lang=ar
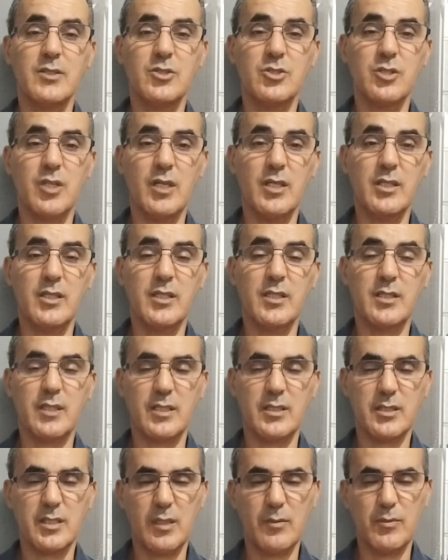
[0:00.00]
جارية
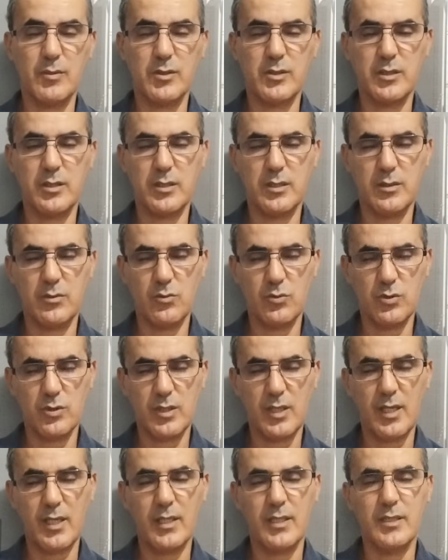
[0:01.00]
عصابة سيدي
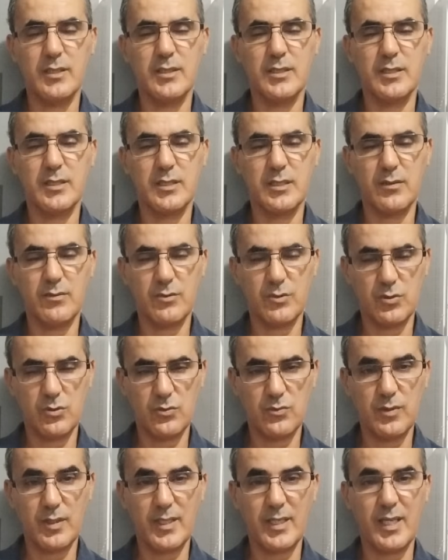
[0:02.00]
موسى
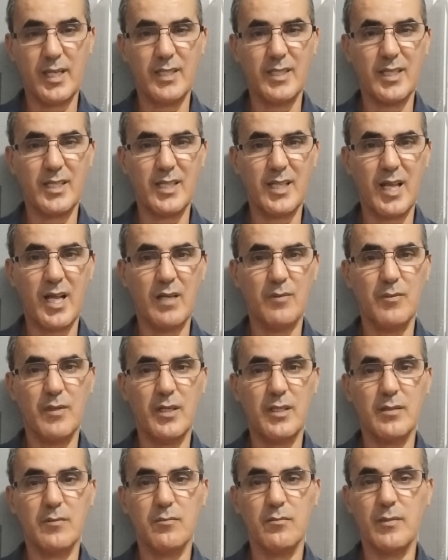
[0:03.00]
زفزوفة كان هذا
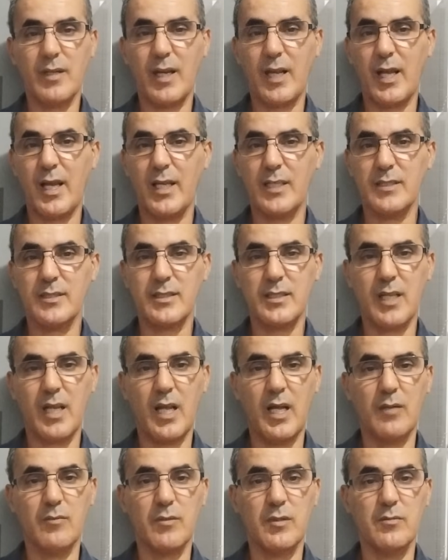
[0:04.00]
الأمر خط
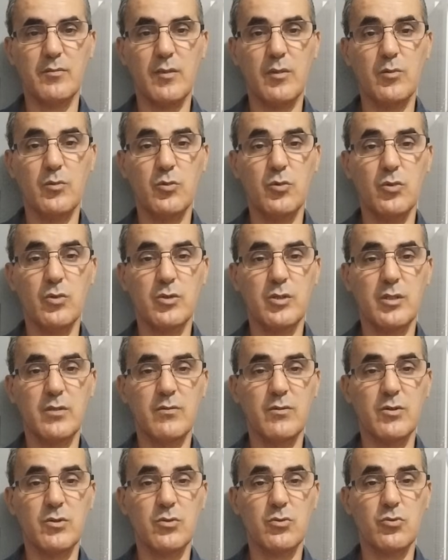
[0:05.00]
أحمر ممنوع
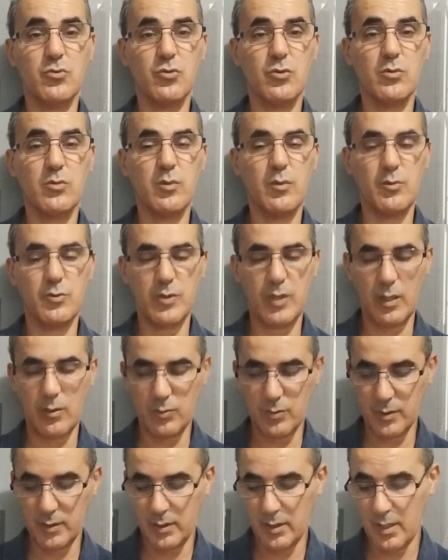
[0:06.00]
التلفزيون يدور
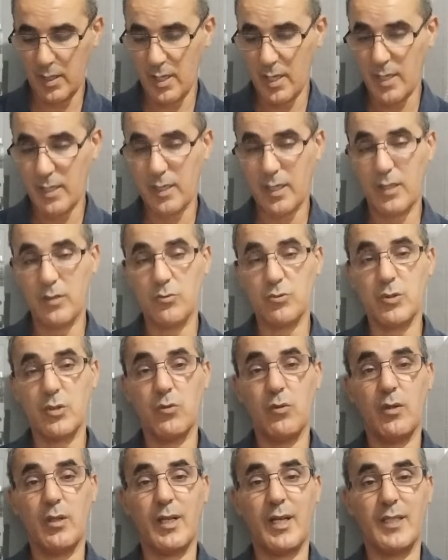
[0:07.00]
بالمنتخب كان وصل
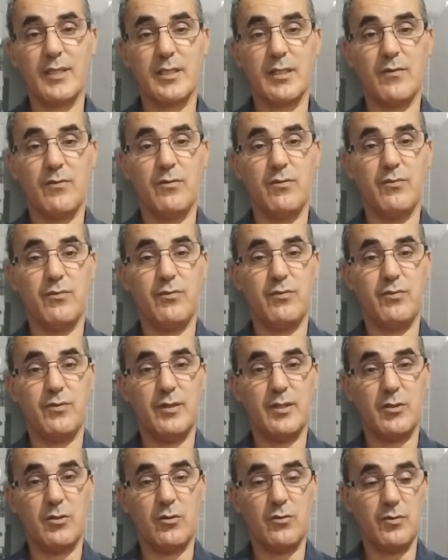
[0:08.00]
واحد الخطرة في
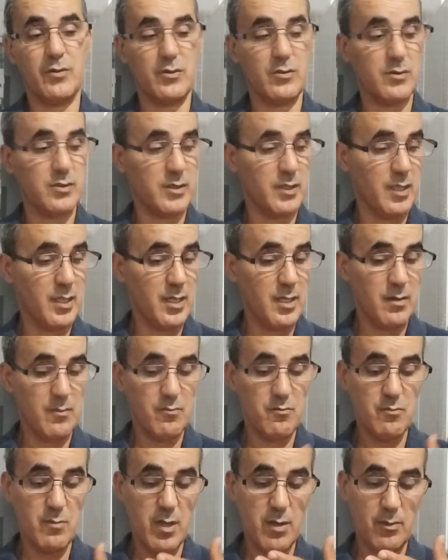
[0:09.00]
لي
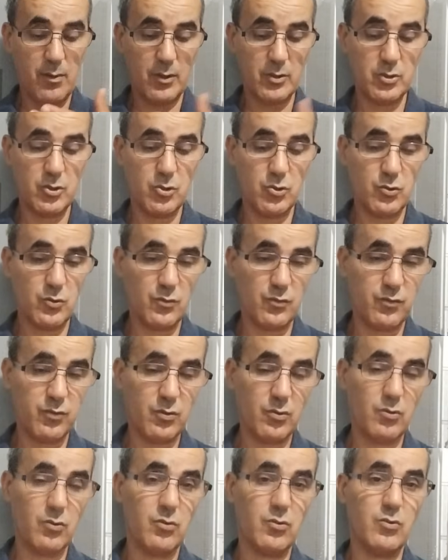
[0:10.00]
ما يبغيش يشوف
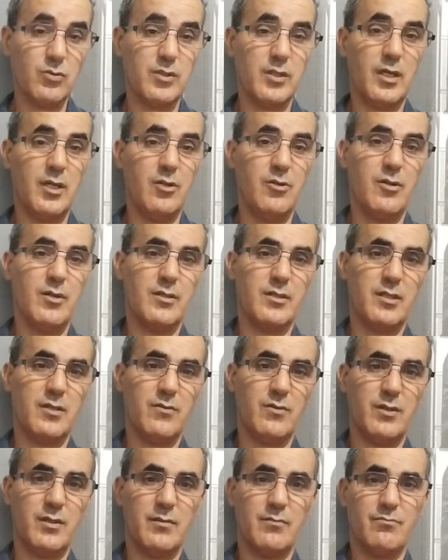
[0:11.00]
اللوغو تاع ليون تي في